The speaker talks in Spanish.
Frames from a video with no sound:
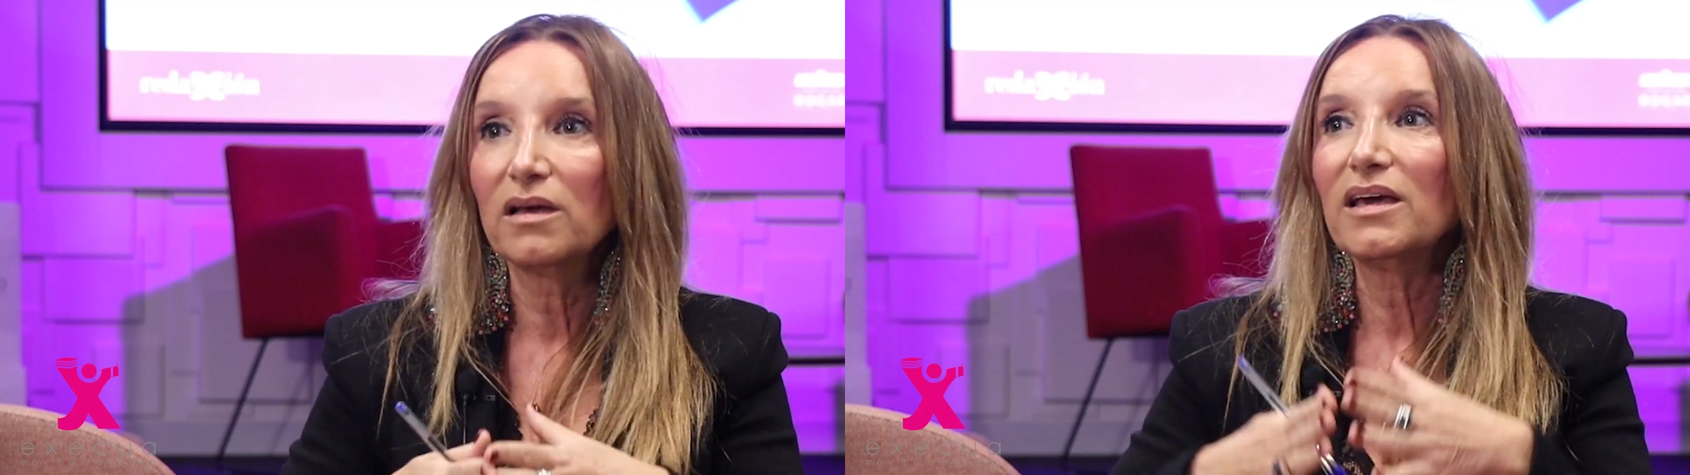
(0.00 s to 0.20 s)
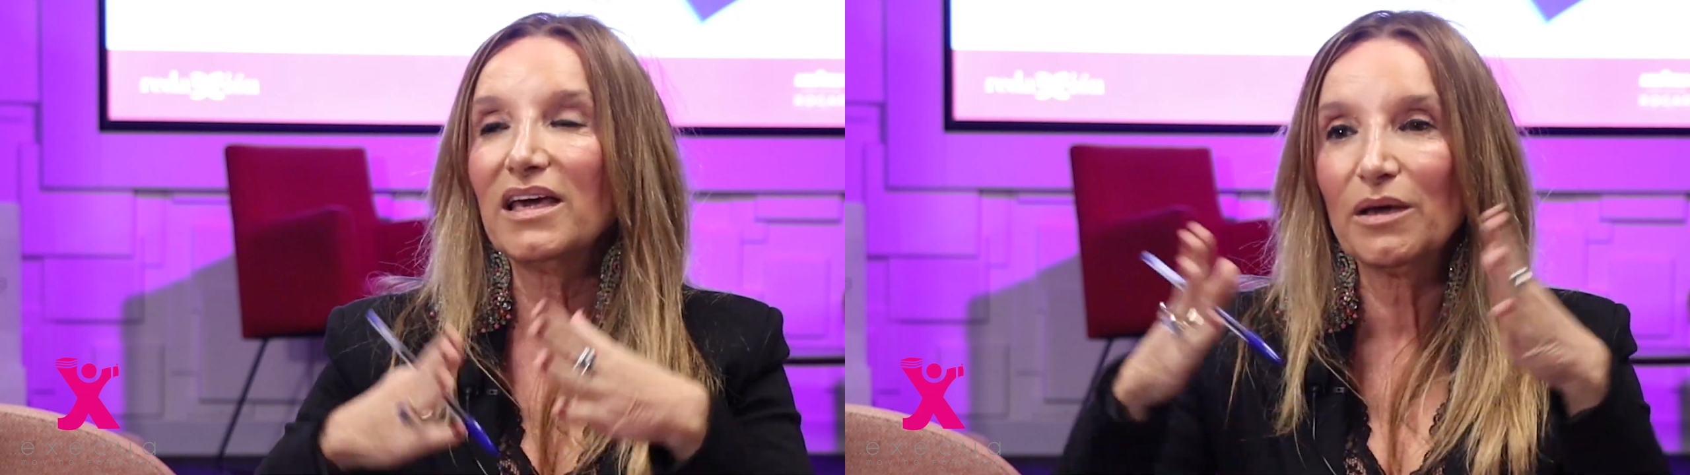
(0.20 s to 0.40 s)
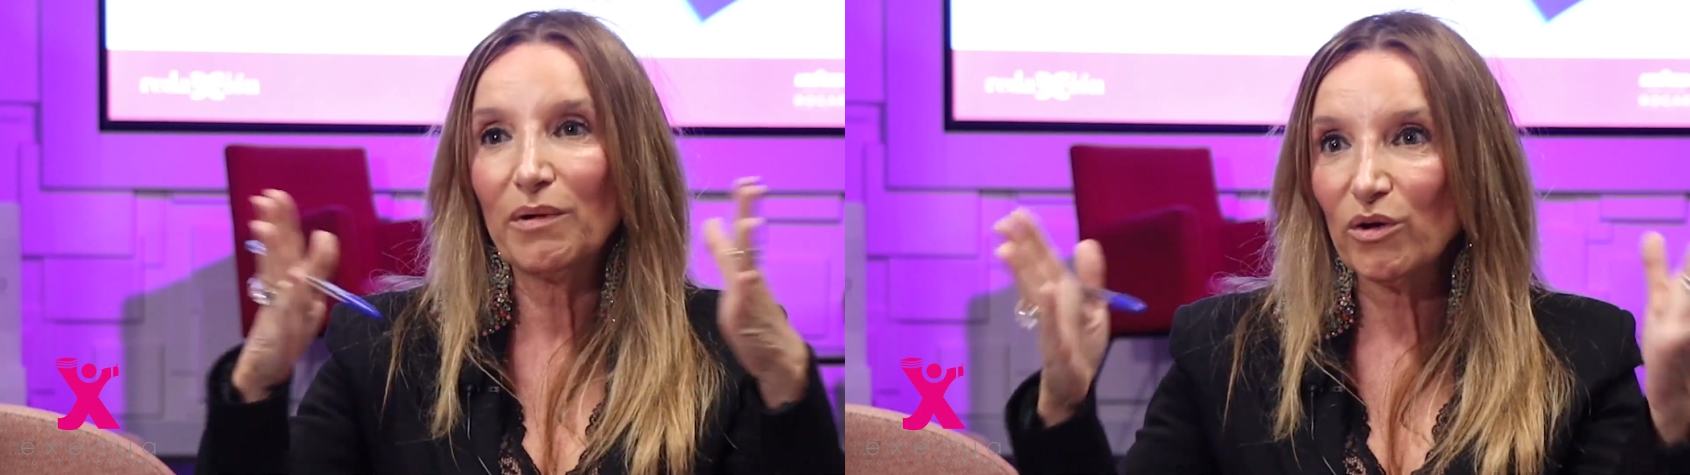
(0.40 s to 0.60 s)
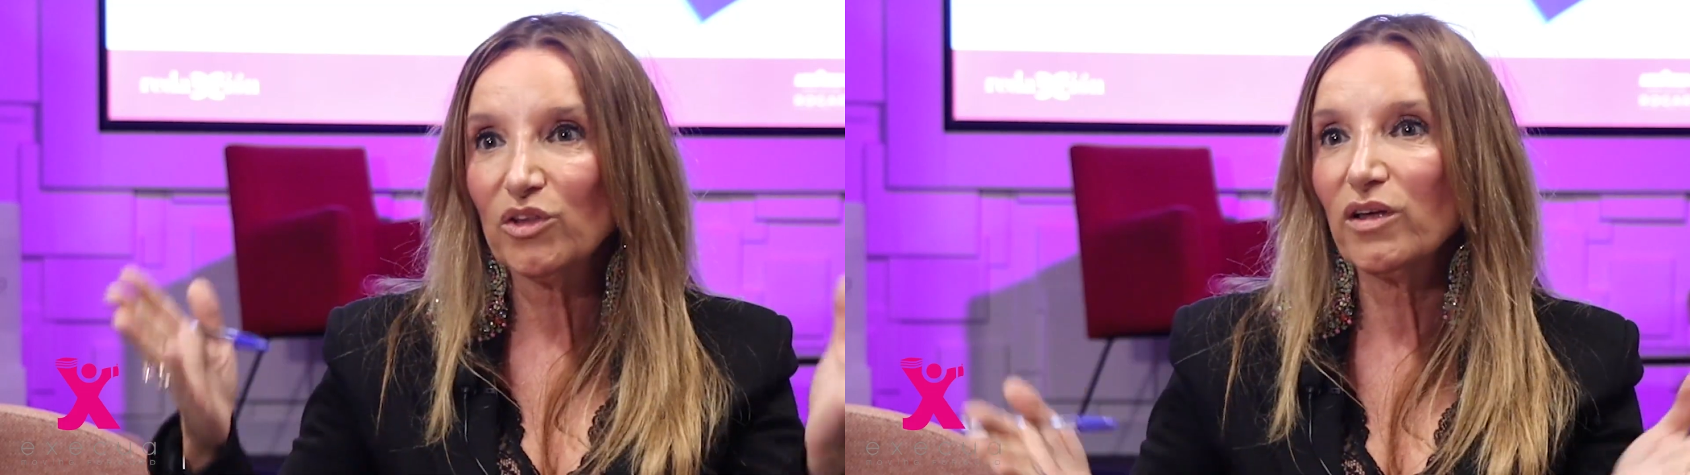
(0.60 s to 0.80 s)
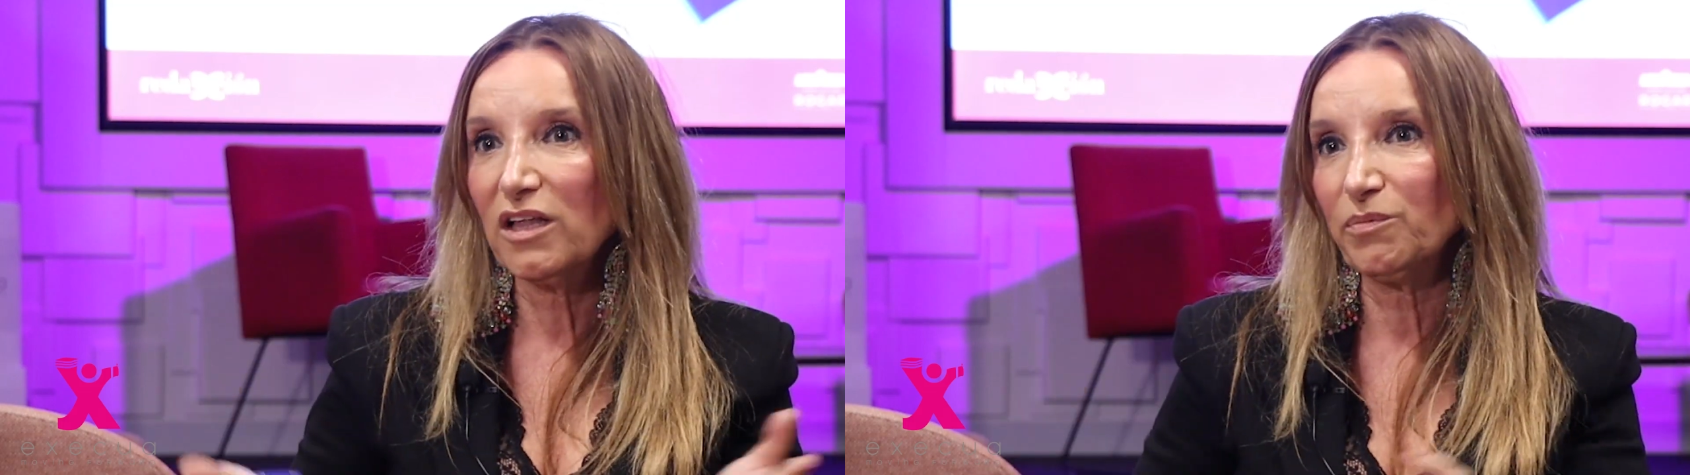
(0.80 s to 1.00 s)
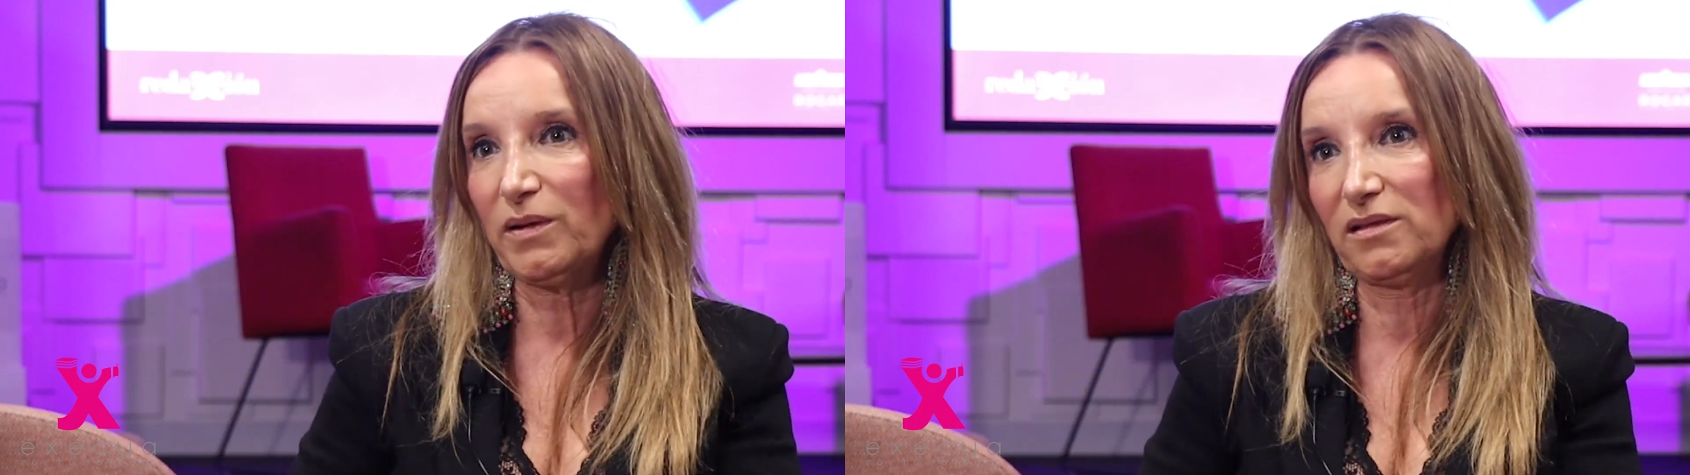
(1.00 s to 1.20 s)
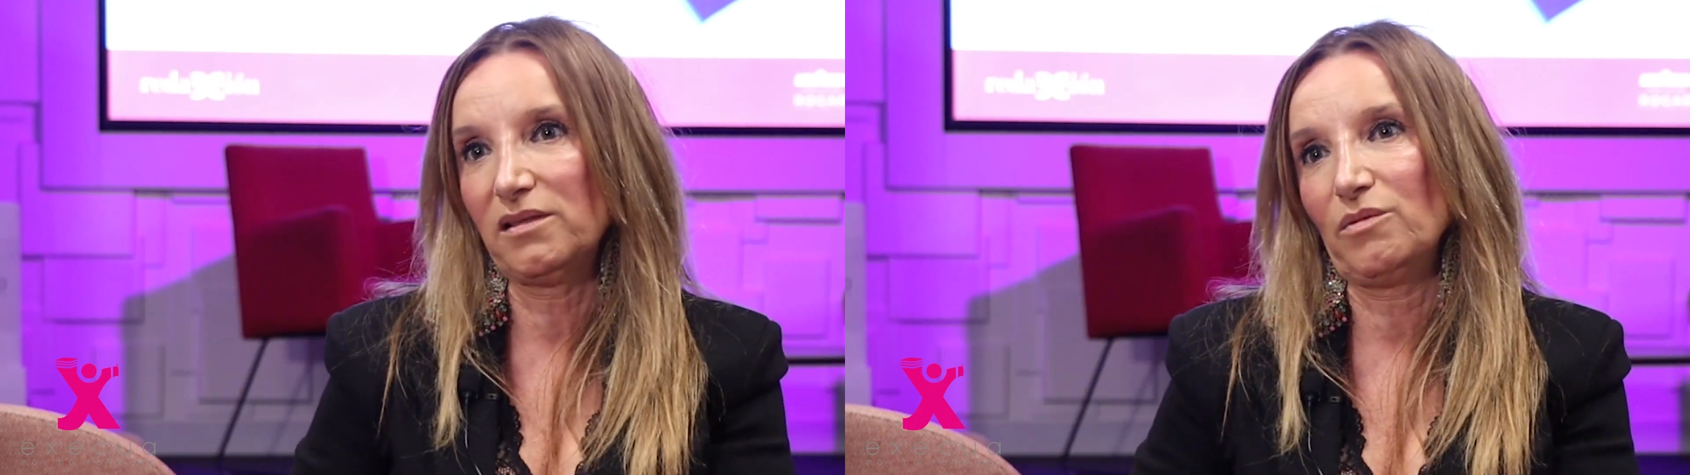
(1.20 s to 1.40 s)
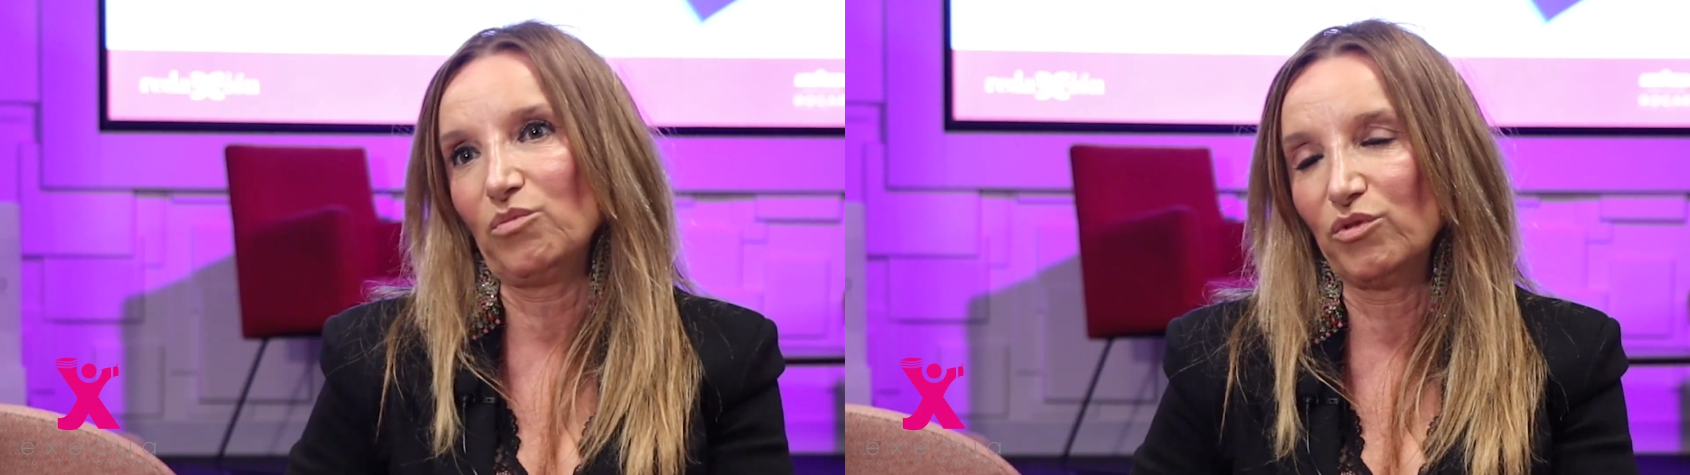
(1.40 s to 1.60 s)
y llevarlo a todas las partes
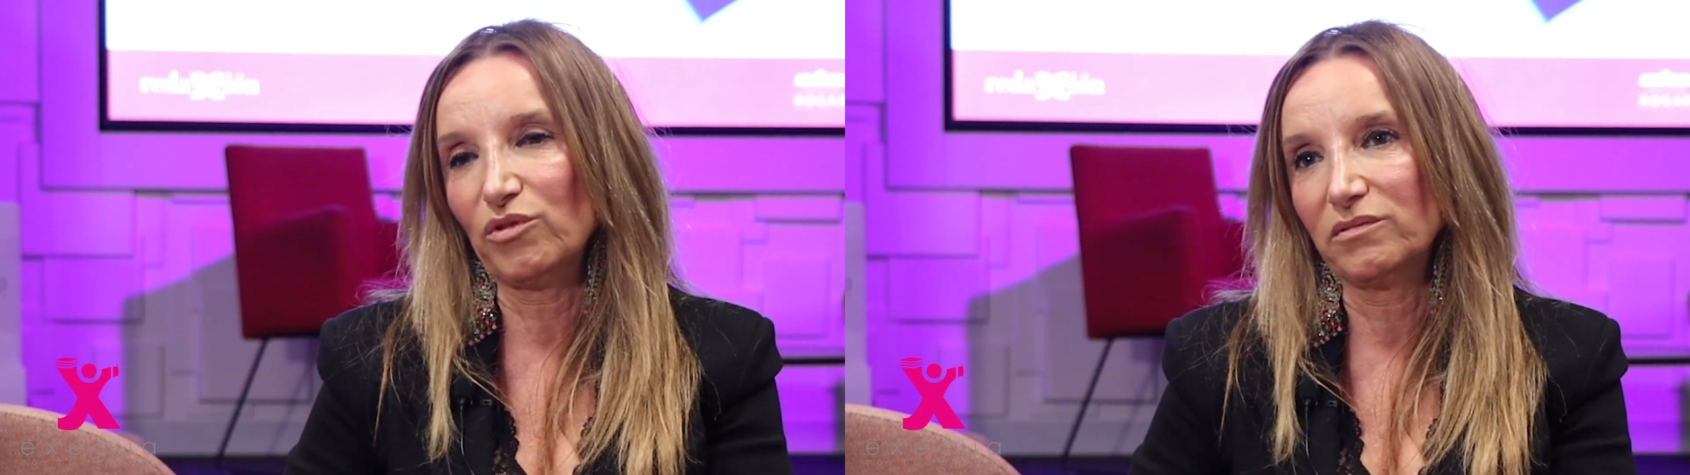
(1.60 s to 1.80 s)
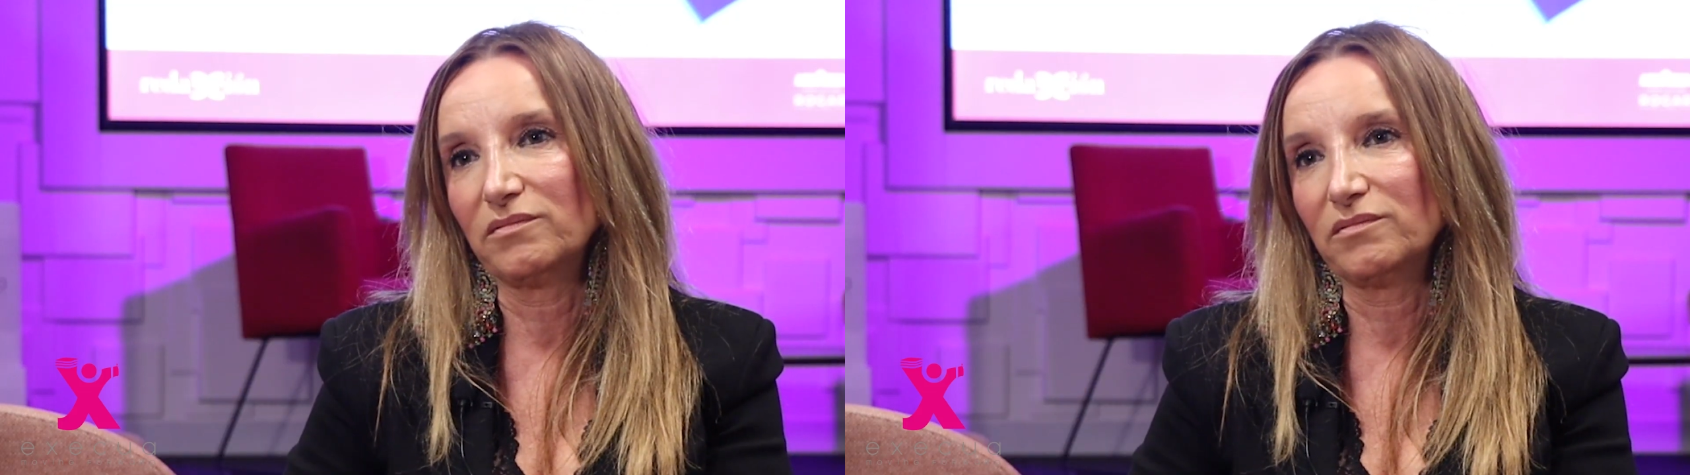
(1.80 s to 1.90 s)
del mundo.